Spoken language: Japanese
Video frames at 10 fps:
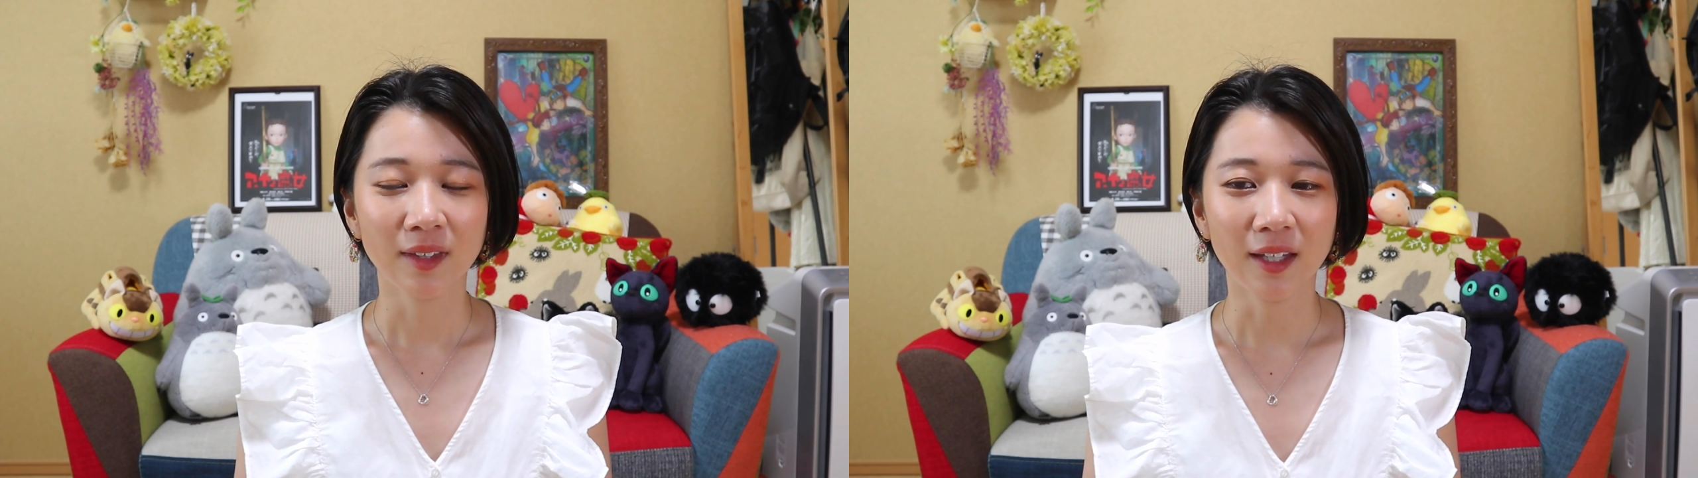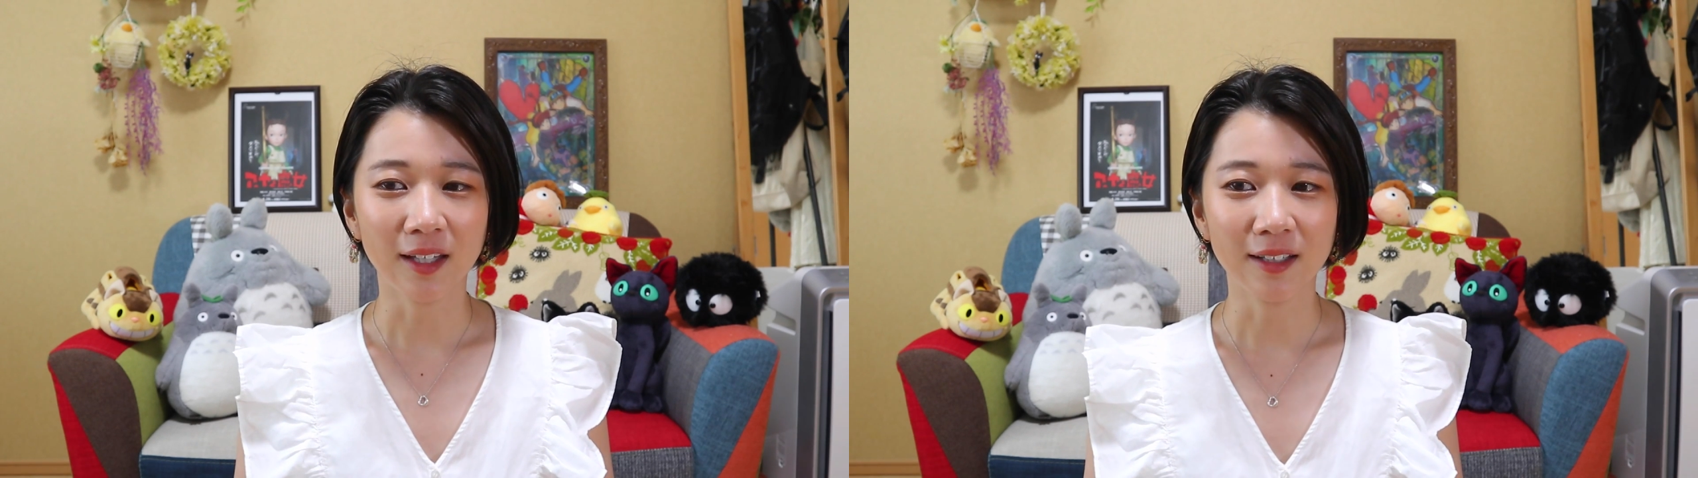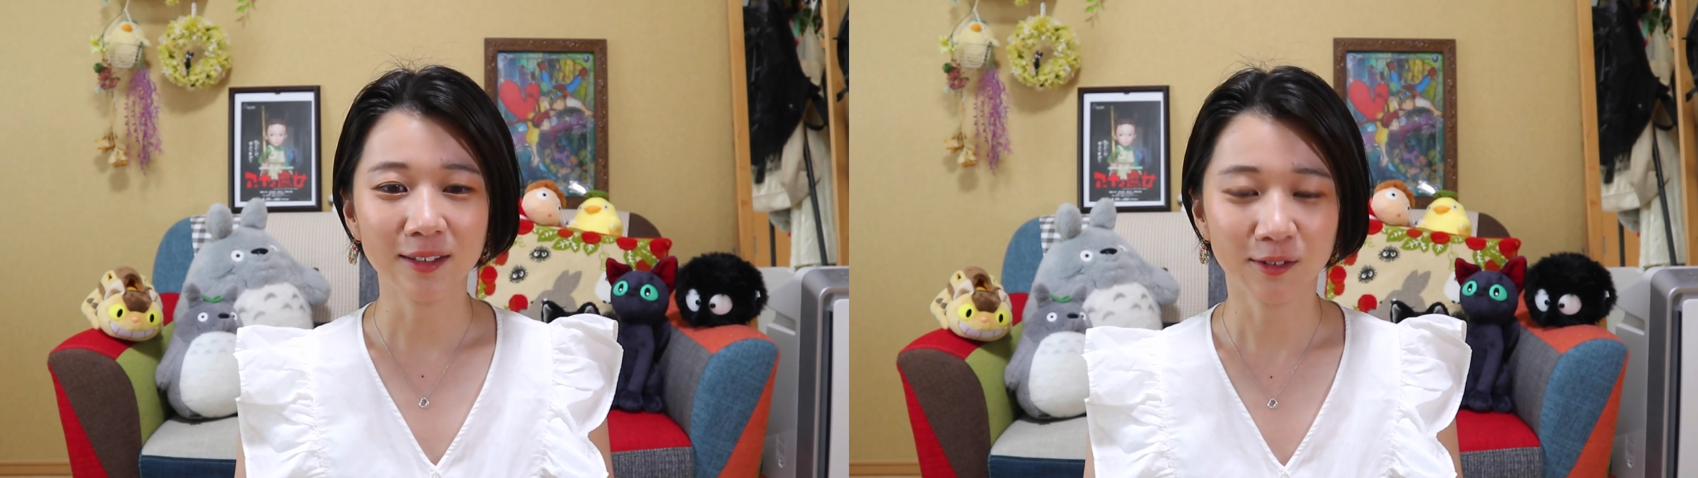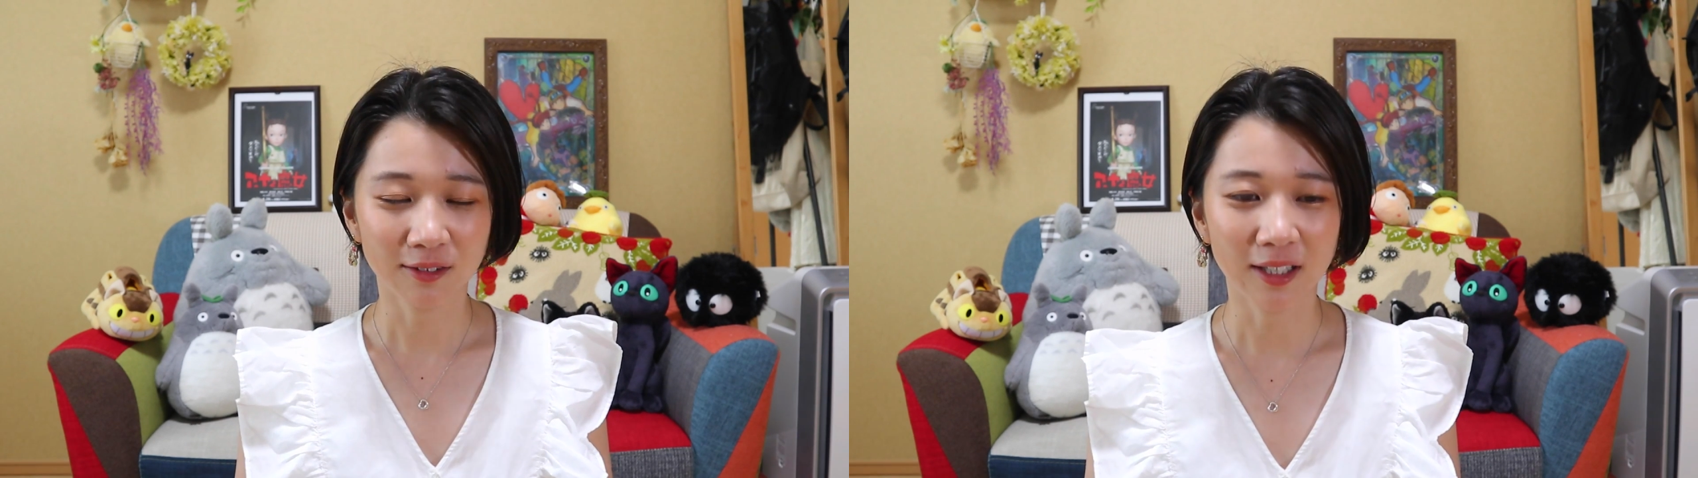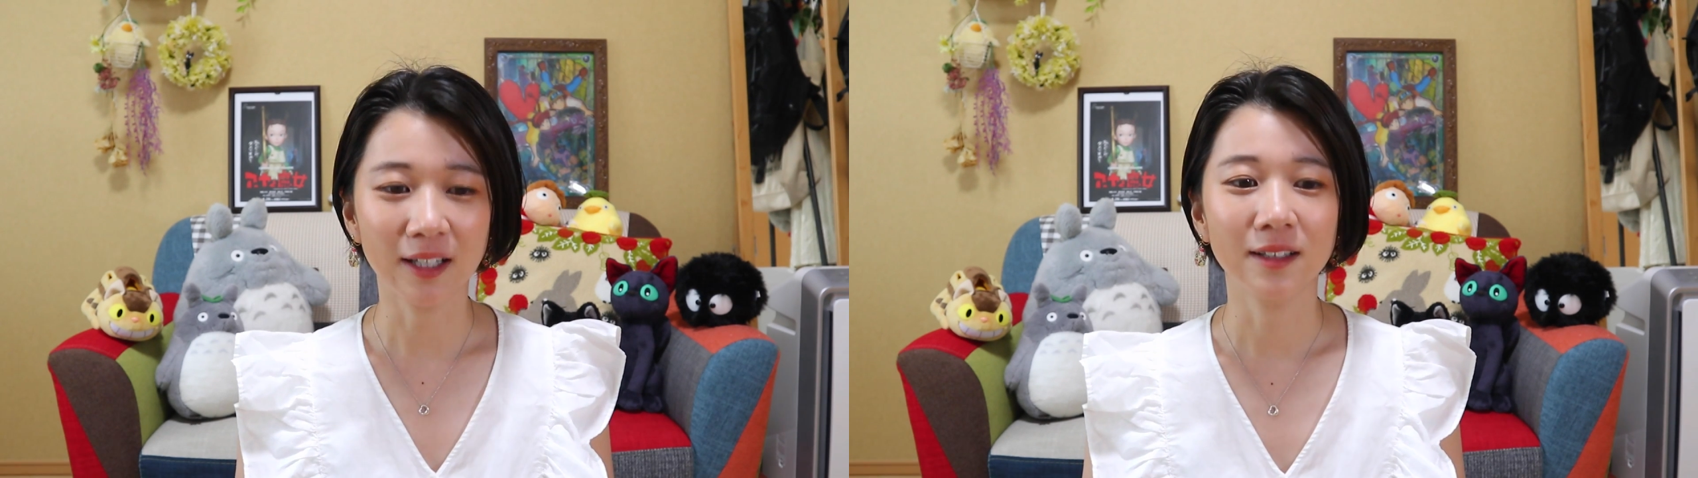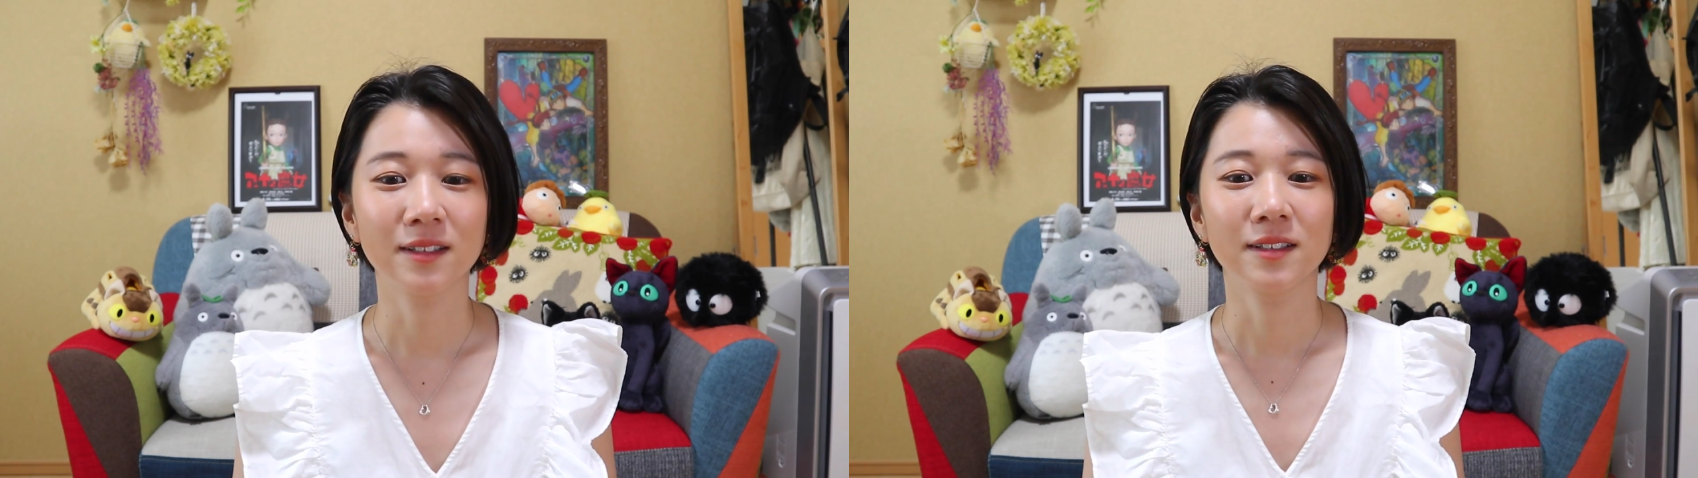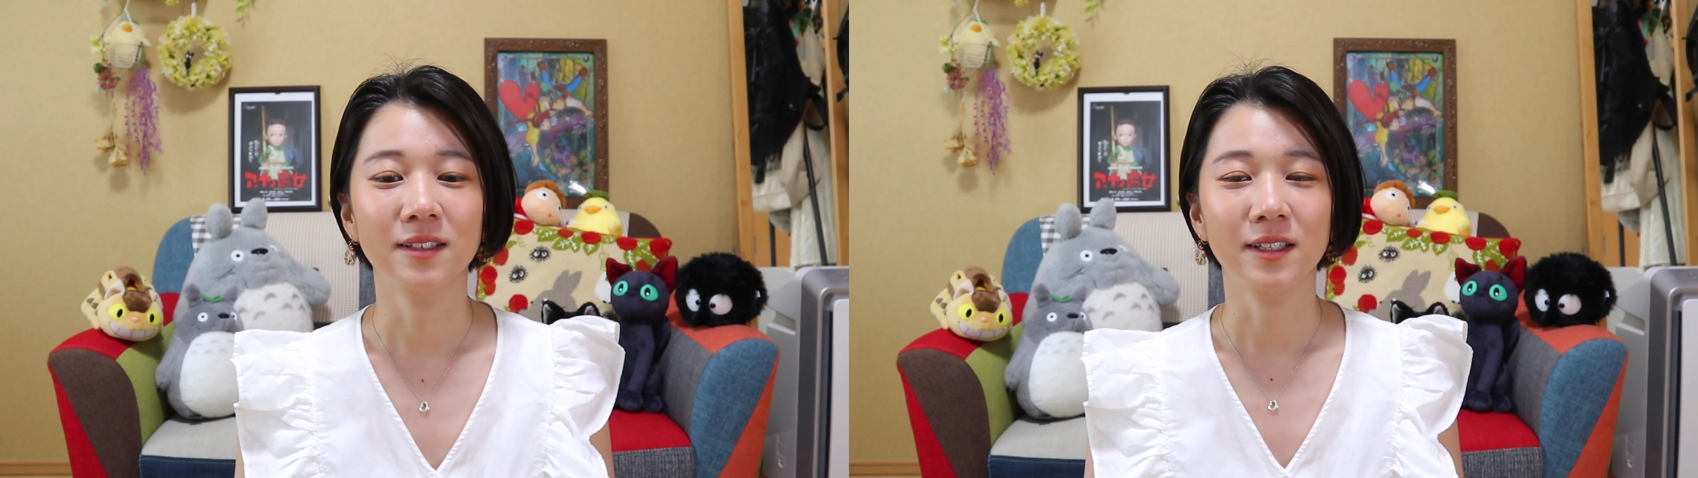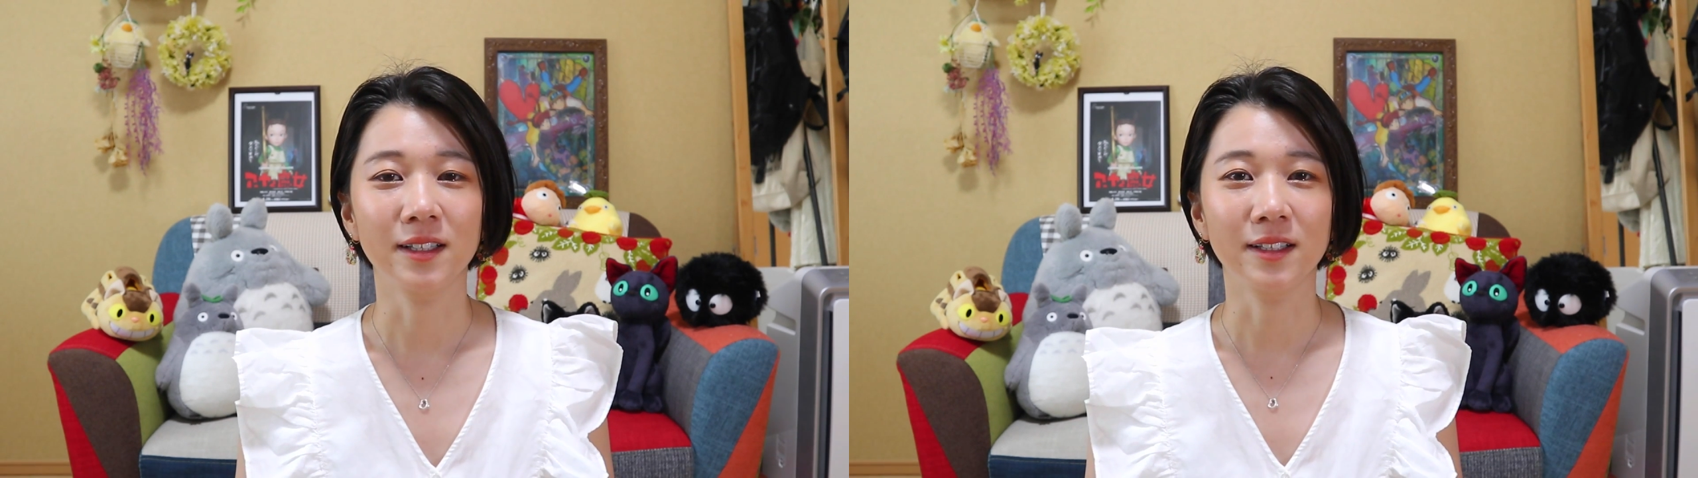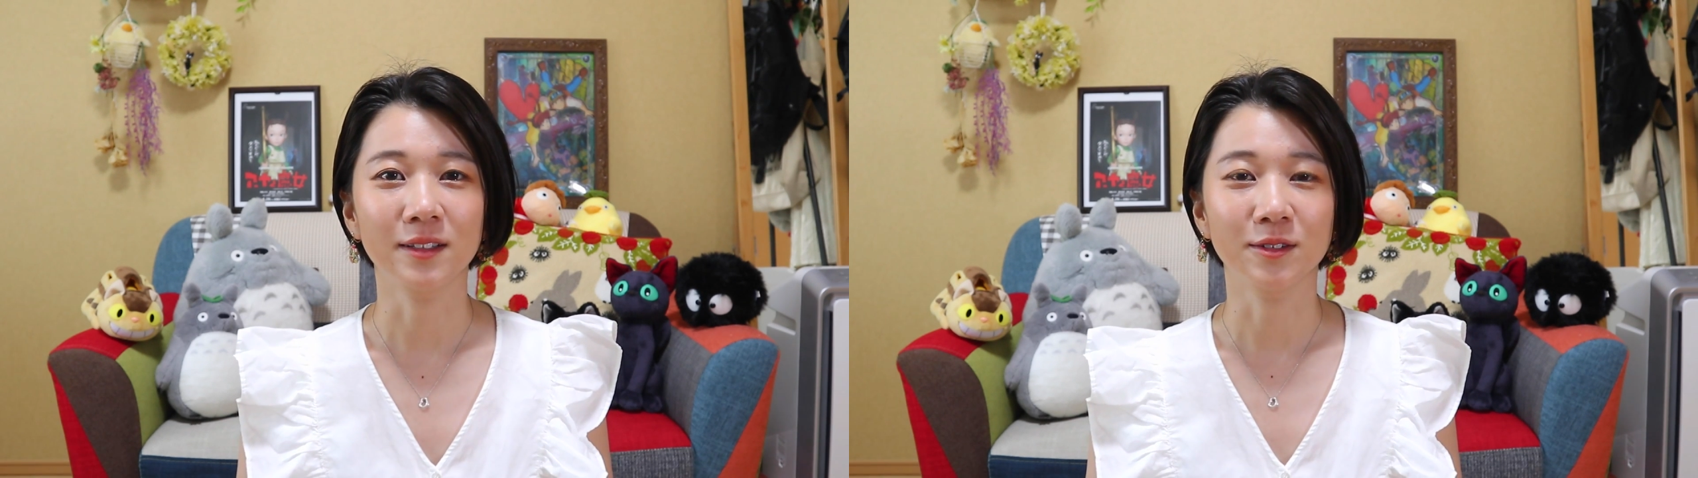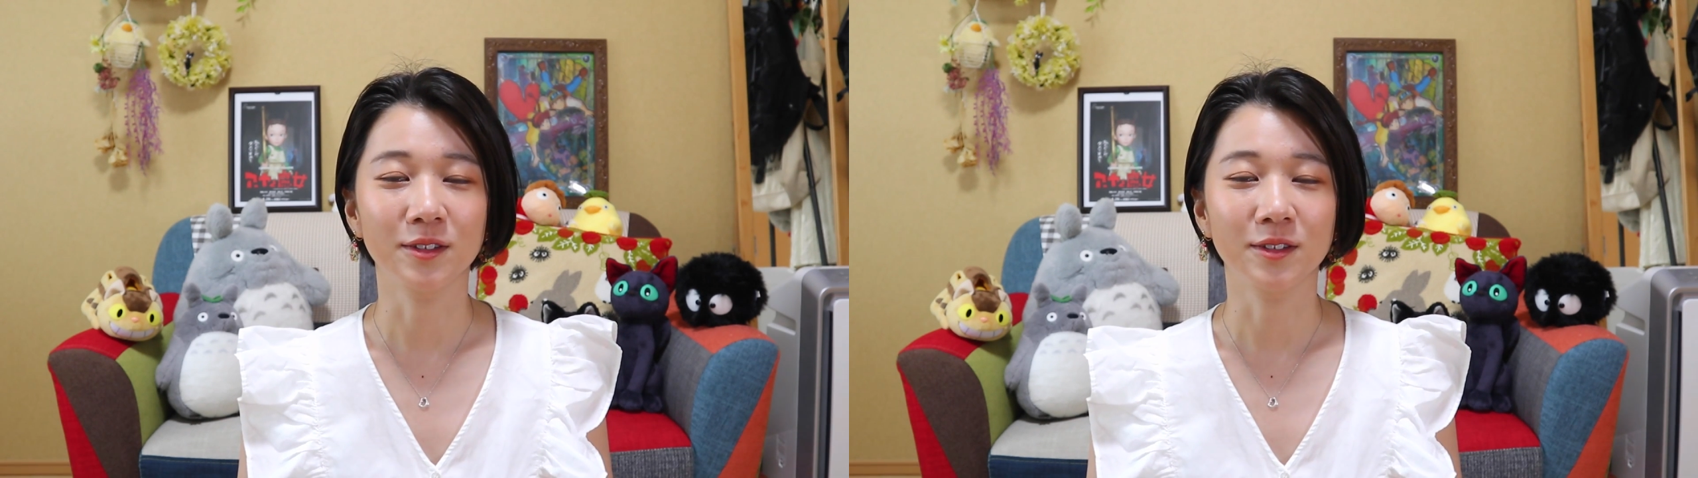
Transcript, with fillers: えー、そんな、えー、